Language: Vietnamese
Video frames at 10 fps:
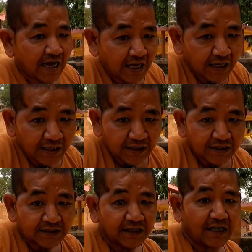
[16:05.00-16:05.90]
la
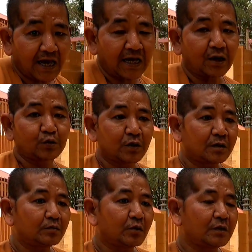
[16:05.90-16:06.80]
dạ. sa la là
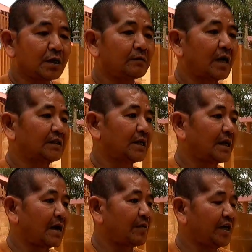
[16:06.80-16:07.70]
tốt nó nhất mà
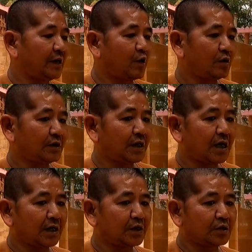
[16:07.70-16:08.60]
sa la bởi à, có
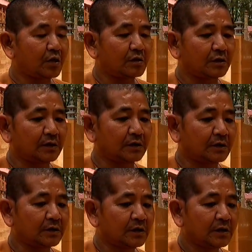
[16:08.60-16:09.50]
nó
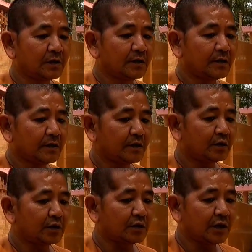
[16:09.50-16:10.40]
có
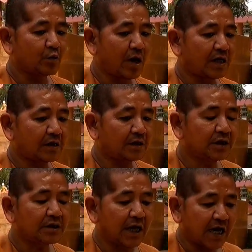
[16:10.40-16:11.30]
nó sự liên quan với
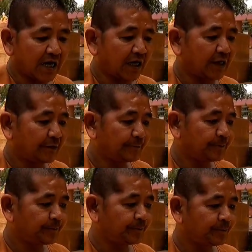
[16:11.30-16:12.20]
đức thích ca yeah.
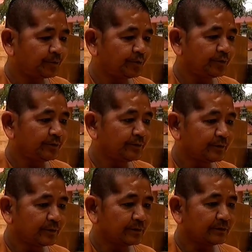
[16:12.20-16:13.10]
Dạ.
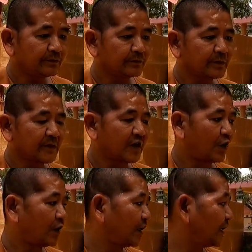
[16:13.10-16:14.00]
Ừ.
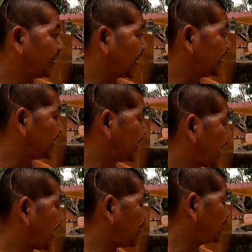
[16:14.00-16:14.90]
còn à, cây sa
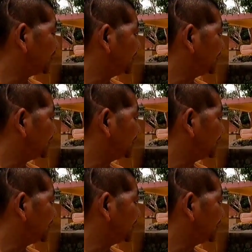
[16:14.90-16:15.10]
la có